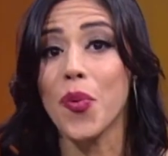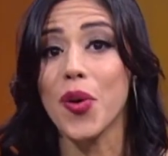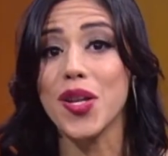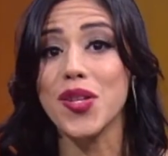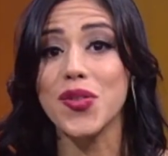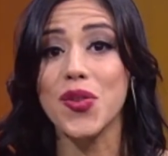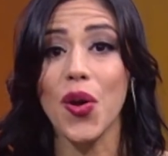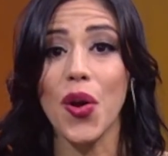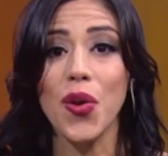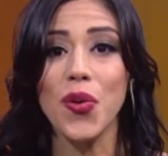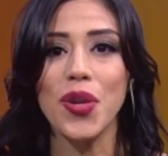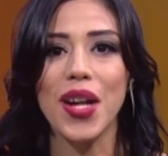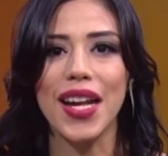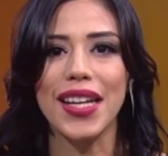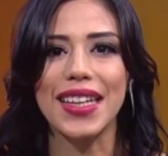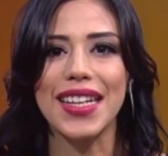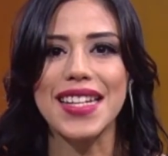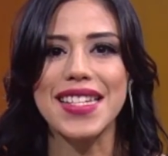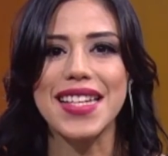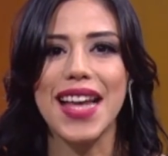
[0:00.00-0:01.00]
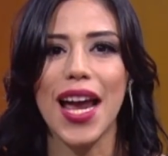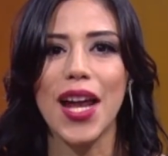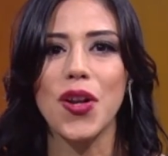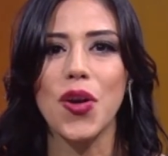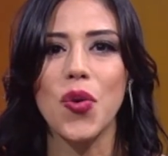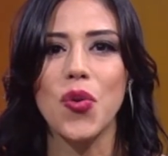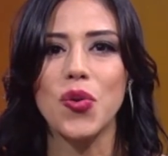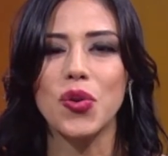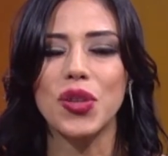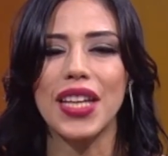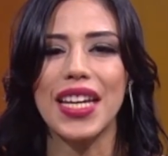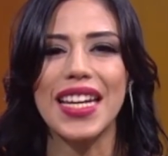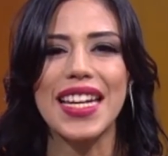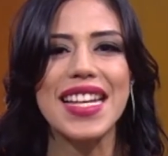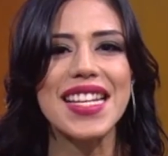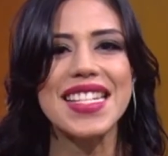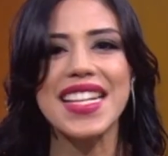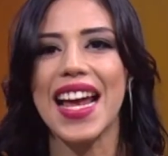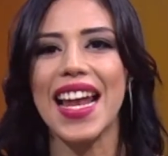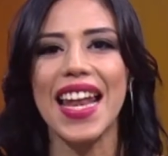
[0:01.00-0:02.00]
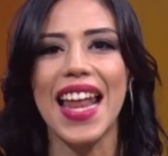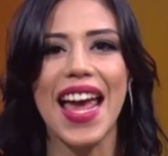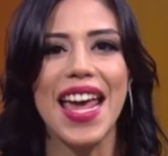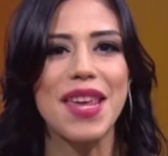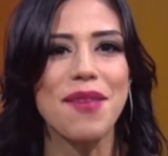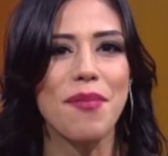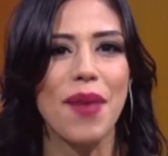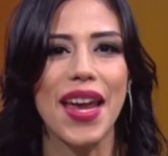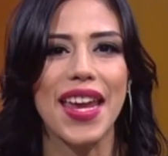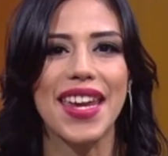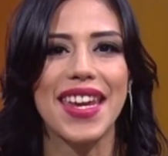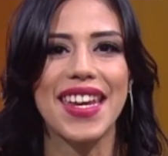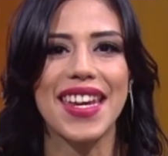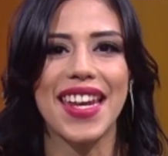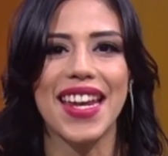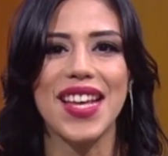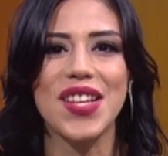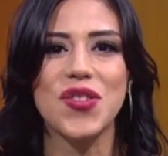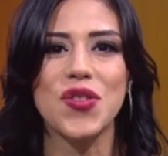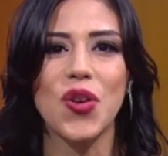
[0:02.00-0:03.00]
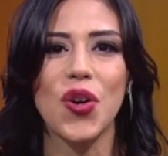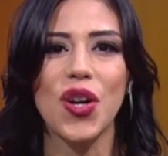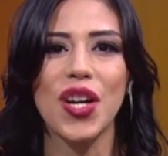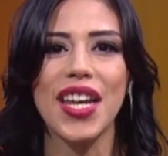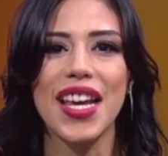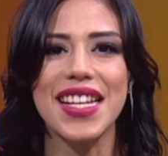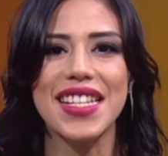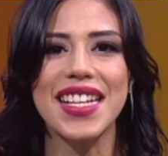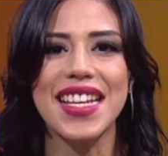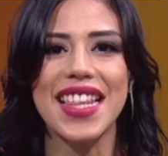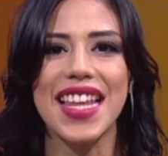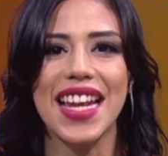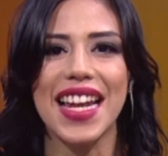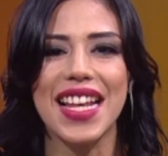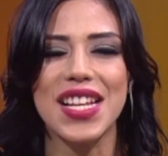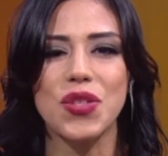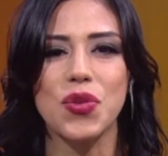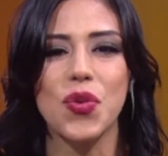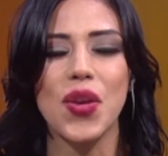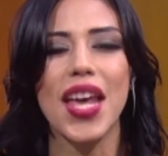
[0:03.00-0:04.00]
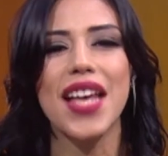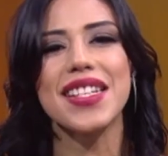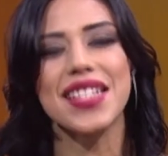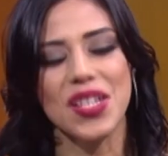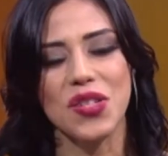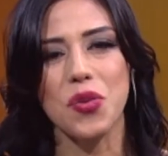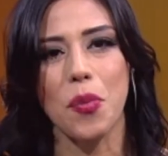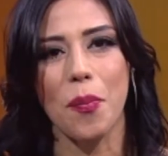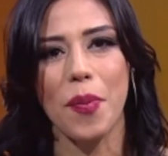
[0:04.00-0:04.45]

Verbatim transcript: pues hoy un artesano utiliza la imaginación y hace de las suyas en